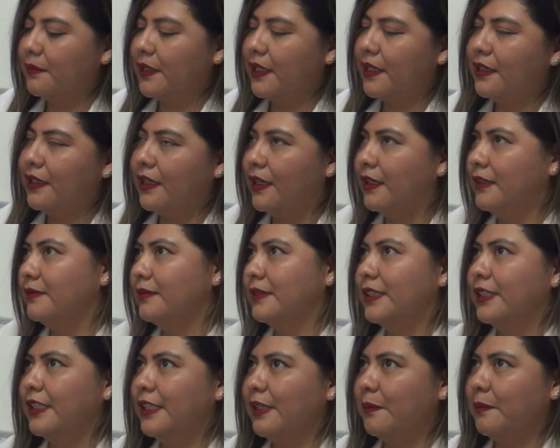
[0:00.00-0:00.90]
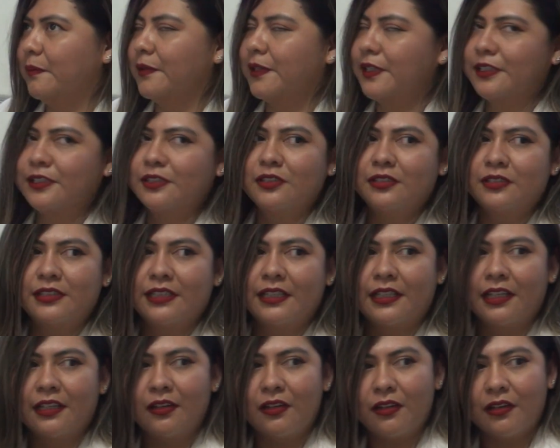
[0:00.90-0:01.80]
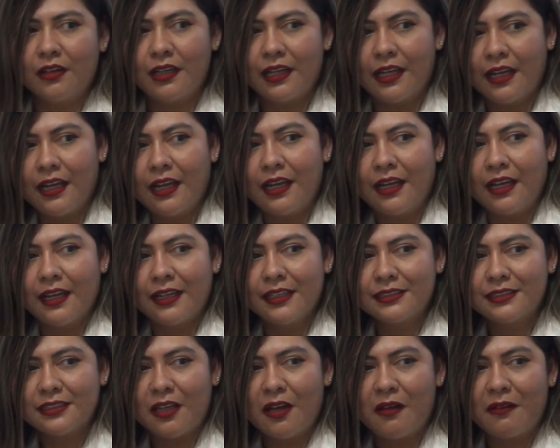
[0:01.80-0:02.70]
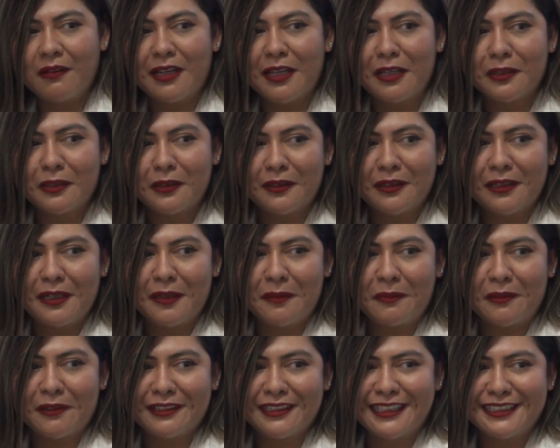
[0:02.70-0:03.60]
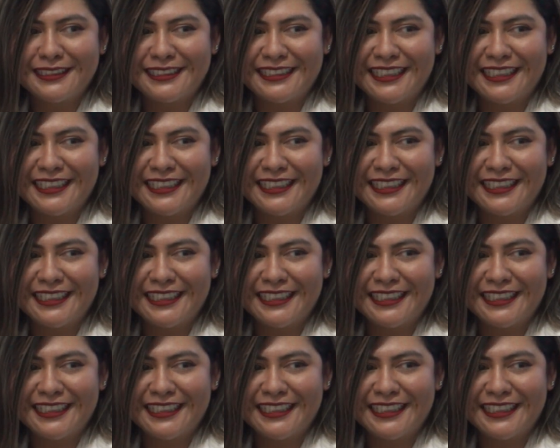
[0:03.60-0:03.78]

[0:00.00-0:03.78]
Campos, pues eh, este año ha estado realizando eh,